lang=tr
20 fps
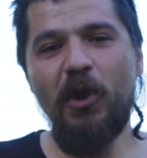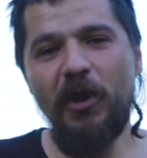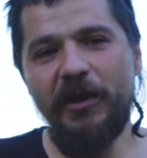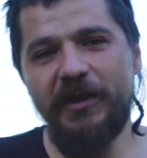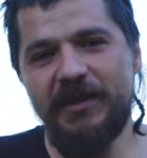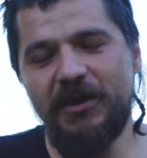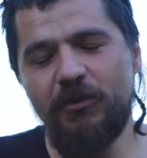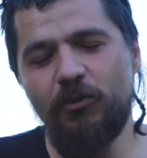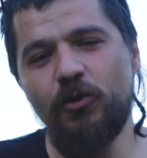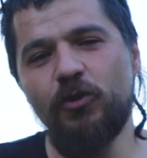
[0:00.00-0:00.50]
Bu
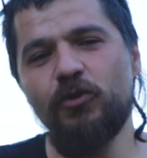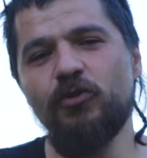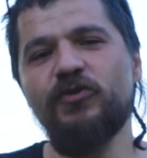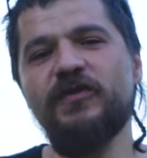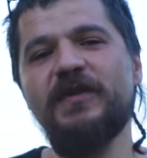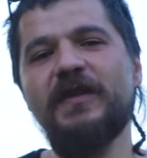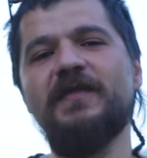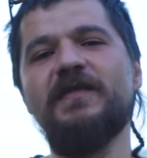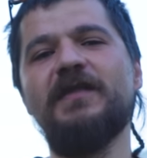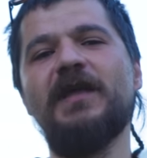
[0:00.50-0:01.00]
arada ürünün
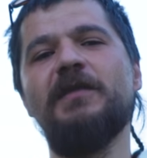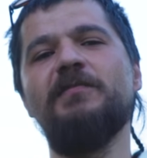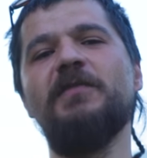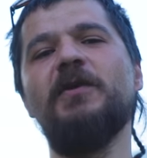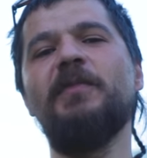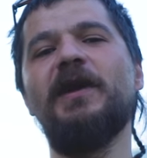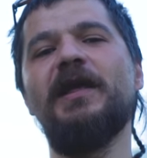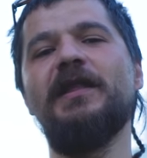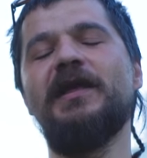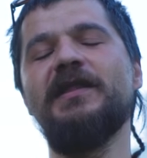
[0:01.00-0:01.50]
satın
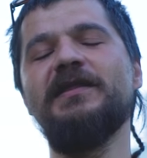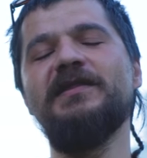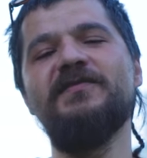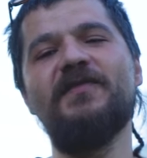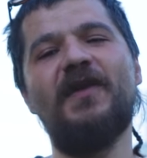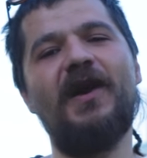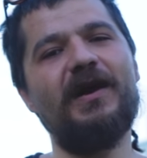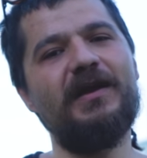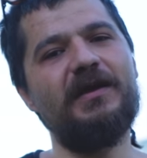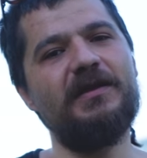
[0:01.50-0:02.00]
alma
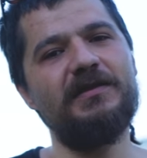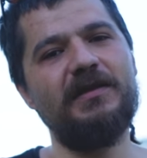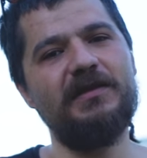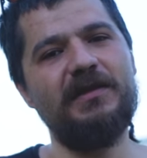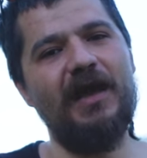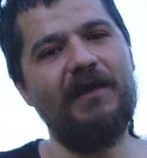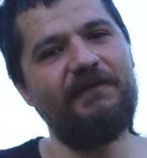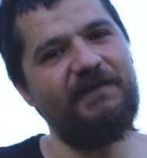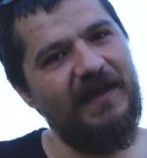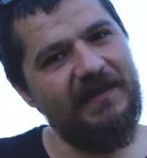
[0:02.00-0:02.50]
bağlantısı ve hakkında
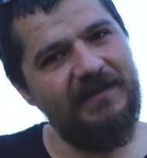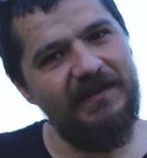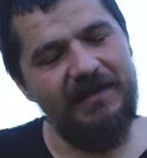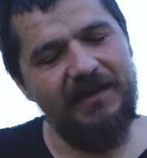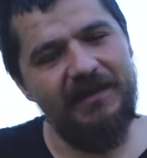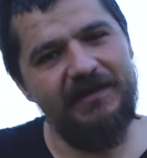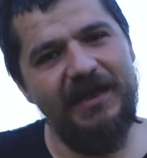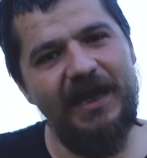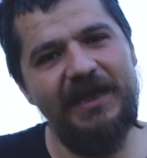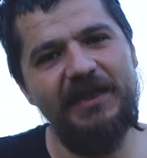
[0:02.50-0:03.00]
daha fazla
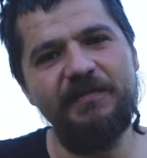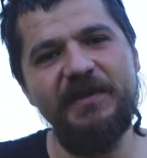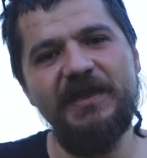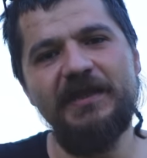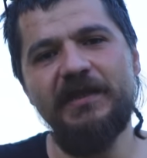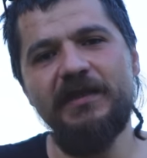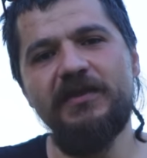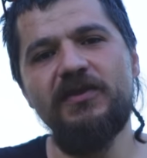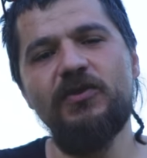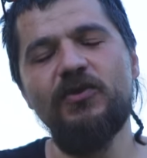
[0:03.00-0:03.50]
detaylı
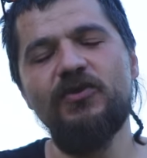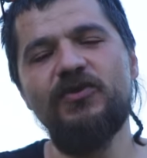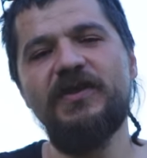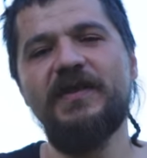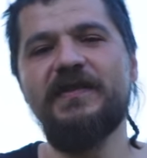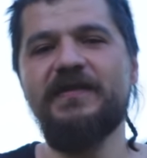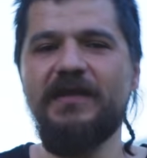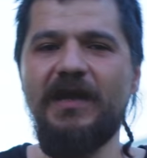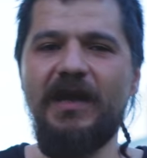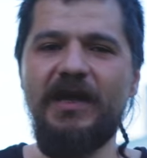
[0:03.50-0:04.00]
bilgi
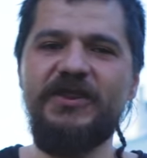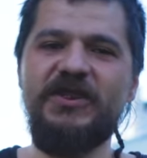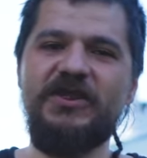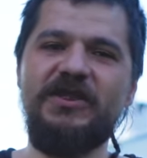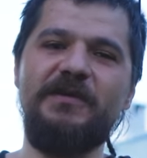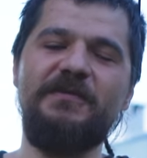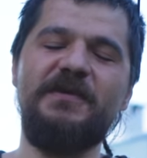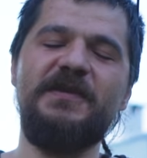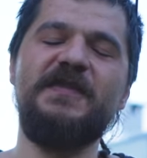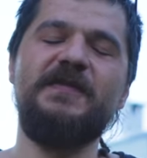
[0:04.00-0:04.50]
istiyorsanız da
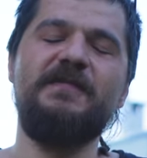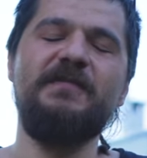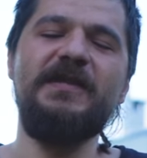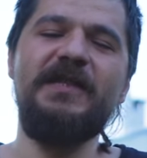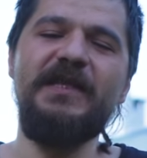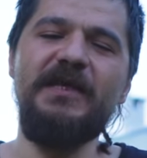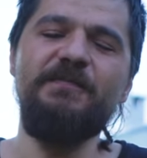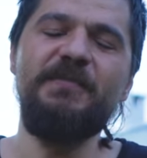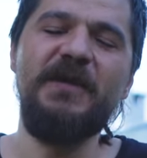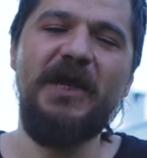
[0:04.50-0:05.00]
açıklama kısmına
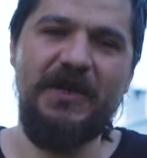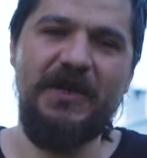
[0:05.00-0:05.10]
link